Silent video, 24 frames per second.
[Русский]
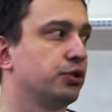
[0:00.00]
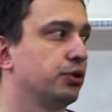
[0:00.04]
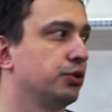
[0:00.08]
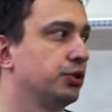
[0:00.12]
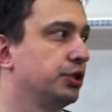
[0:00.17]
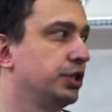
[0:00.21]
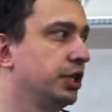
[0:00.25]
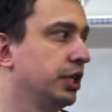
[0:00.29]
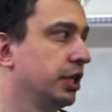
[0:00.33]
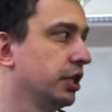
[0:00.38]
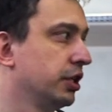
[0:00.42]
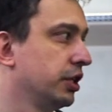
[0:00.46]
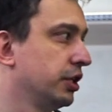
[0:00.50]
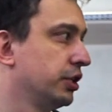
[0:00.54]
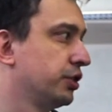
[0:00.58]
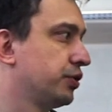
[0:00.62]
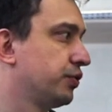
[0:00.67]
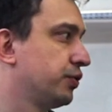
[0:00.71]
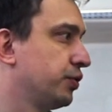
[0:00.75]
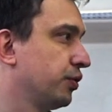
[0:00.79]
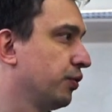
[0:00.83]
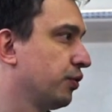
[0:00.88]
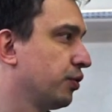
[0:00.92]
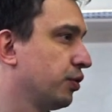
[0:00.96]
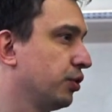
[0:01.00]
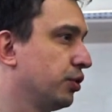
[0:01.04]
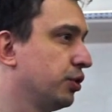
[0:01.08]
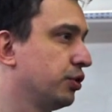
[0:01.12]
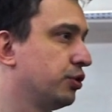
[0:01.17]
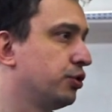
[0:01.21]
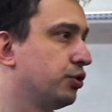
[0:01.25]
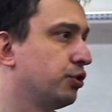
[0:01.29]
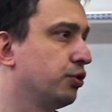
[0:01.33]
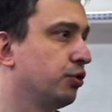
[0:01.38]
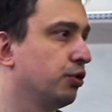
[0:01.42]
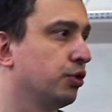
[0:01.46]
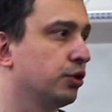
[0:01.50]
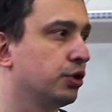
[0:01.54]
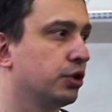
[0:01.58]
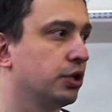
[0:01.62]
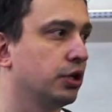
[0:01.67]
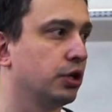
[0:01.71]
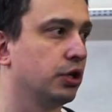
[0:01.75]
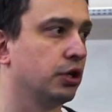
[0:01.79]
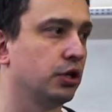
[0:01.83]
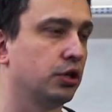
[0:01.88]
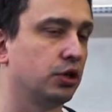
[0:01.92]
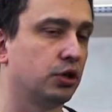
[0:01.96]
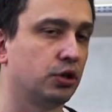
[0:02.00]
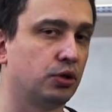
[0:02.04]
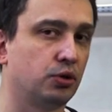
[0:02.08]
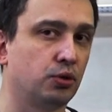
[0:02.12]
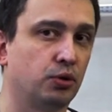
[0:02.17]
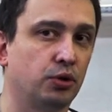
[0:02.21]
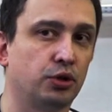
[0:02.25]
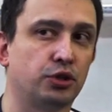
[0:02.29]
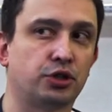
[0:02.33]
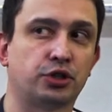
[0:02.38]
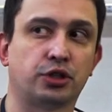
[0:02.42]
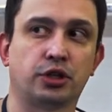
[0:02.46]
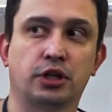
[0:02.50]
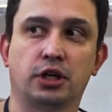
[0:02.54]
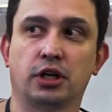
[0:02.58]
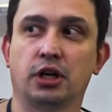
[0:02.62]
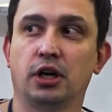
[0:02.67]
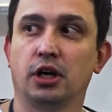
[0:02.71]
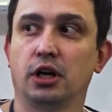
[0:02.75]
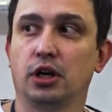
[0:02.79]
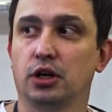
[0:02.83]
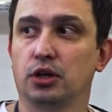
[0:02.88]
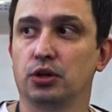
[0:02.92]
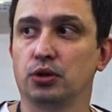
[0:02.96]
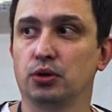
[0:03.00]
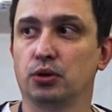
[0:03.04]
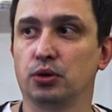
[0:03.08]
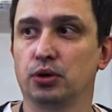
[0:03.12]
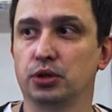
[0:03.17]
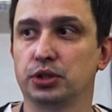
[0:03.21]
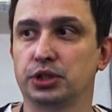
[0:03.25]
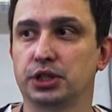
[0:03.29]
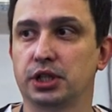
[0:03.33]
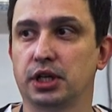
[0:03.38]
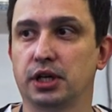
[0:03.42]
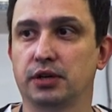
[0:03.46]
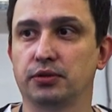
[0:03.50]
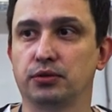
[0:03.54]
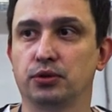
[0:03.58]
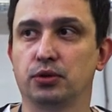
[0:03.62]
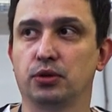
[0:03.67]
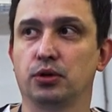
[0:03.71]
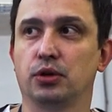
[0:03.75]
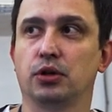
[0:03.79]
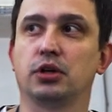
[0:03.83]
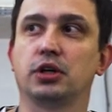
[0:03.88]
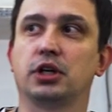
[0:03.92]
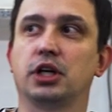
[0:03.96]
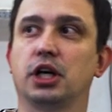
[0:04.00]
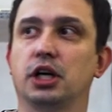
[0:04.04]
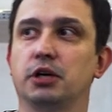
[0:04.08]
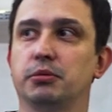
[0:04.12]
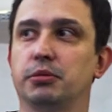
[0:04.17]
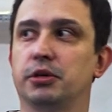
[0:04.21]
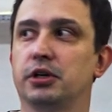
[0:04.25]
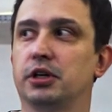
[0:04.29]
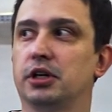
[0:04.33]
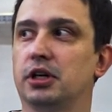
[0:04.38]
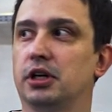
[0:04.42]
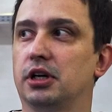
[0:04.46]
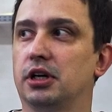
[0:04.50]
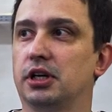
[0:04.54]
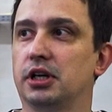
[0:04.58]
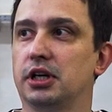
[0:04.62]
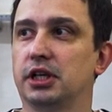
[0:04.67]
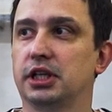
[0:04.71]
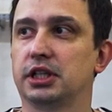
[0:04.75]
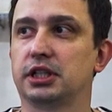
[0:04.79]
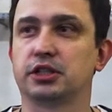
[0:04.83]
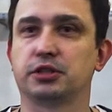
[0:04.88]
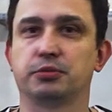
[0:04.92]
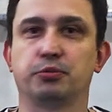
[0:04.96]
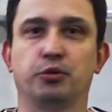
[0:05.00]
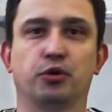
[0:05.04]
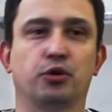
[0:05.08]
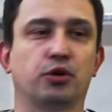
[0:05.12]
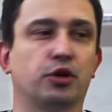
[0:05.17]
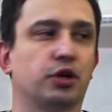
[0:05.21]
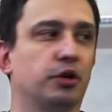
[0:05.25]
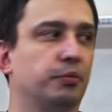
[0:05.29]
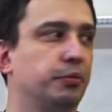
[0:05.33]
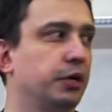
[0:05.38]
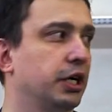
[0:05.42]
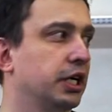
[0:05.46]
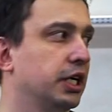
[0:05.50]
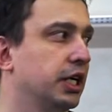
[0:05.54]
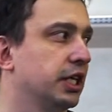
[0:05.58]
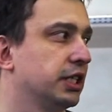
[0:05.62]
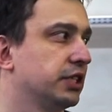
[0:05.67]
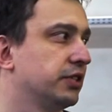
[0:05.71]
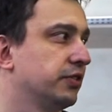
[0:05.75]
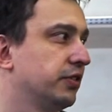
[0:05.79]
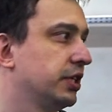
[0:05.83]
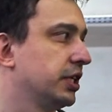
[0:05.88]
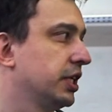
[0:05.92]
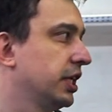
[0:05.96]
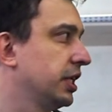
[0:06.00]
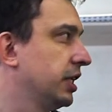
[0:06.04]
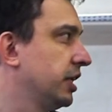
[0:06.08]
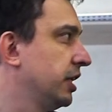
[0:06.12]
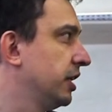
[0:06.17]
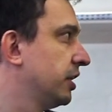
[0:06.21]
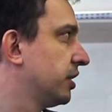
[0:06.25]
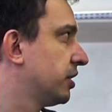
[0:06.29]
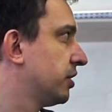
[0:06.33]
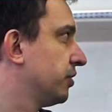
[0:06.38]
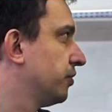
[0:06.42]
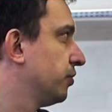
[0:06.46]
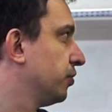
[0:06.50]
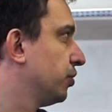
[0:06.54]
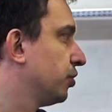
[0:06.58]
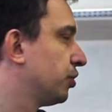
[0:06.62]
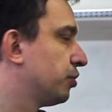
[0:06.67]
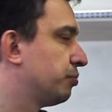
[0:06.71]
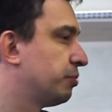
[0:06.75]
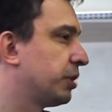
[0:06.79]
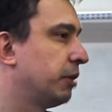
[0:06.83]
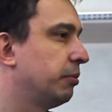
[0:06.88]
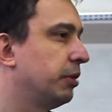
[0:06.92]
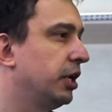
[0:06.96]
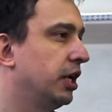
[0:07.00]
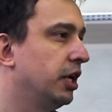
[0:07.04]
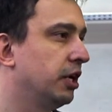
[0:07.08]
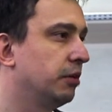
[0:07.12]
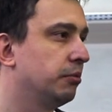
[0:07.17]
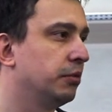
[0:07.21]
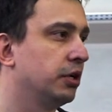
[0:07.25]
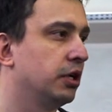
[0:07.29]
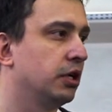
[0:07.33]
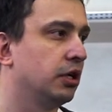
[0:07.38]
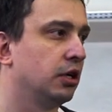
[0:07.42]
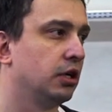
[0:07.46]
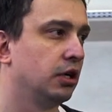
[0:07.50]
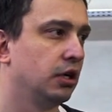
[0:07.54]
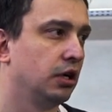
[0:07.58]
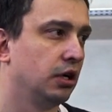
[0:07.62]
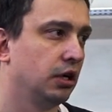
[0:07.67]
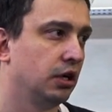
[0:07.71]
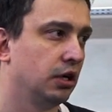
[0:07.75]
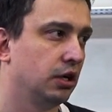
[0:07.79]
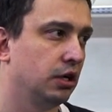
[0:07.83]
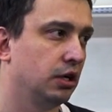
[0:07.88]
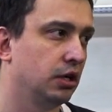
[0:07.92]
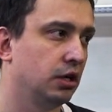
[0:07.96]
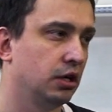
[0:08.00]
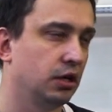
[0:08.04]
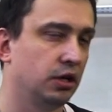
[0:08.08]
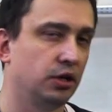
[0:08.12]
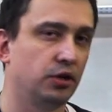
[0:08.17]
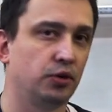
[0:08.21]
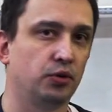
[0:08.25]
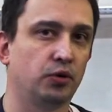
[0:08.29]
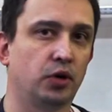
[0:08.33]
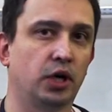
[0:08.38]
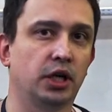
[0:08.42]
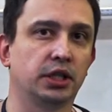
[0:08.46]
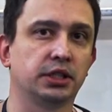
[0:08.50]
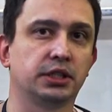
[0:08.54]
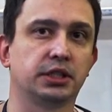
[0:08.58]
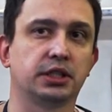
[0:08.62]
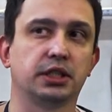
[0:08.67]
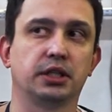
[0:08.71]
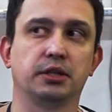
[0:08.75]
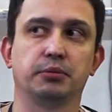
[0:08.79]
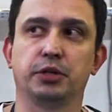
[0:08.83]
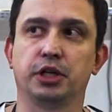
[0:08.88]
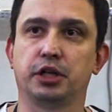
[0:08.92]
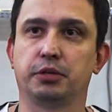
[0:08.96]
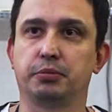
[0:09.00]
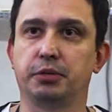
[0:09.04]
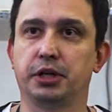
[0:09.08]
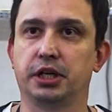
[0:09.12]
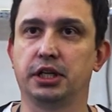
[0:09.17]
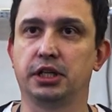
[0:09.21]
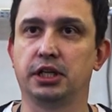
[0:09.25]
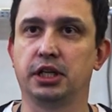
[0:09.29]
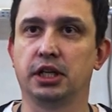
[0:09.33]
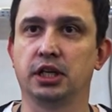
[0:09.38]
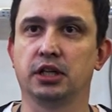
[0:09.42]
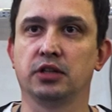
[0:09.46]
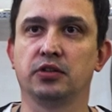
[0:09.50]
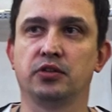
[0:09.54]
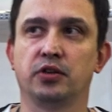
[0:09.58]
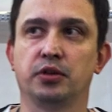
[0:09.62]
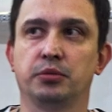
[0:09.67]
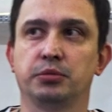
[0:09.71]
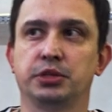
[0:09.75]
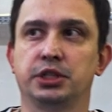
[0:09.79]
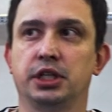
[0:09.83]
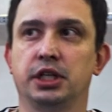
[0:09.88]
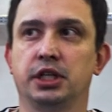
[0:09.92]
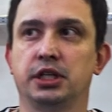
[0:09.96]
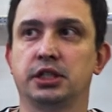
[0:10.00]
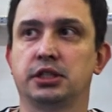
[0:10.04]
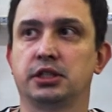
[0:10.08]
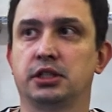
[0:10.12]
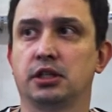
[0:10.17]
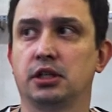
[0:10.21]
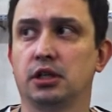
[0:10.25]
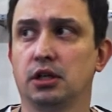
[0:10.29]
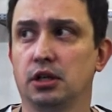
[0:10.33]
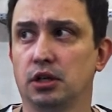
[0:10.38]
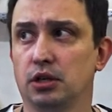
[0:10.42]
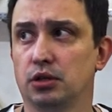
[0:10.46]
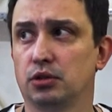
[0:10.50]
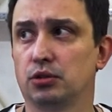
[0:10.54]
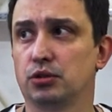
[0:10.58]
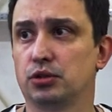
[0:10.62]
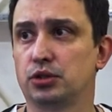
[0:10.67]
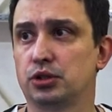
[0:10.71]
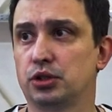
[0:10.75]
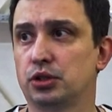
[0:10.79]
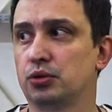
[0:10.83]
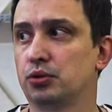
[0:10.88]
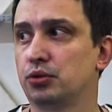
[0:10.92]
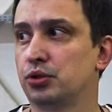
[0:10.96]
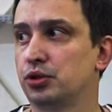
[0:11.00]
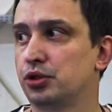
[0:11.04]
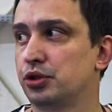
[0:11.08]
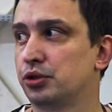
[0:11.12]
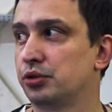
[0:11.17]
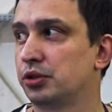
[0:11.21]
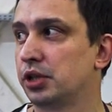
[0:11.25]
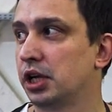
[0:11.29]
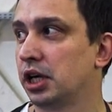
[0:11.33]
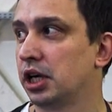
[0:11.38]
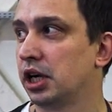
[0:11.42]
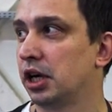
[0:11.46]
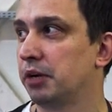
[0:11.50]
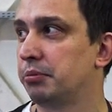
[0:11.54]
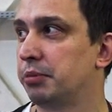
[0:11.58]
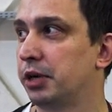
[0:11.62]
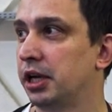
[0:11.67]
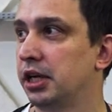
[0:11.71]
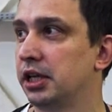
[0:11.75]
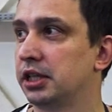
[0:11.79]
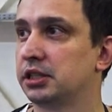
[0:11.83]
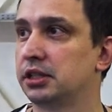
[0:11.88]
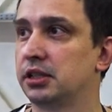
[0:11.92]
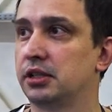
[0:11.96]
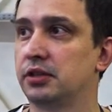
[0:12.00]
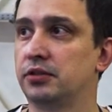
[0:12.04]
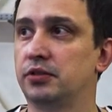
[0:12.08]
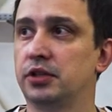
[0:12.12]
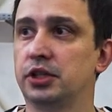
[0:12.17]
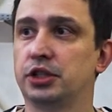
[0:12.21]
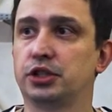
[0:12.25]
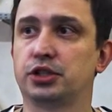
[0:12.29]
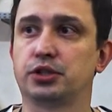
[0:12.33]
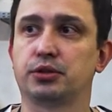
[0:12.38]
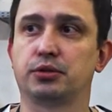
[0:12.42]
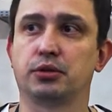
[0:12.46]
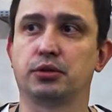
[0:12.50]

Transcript: то сделаешь все вроде четко, точно, но все равно как бы э, эта сборка показывает какие-то вот проблемы, э, нюансы, и мы их переделываем здесь. То есть это очень такая полезная вещь,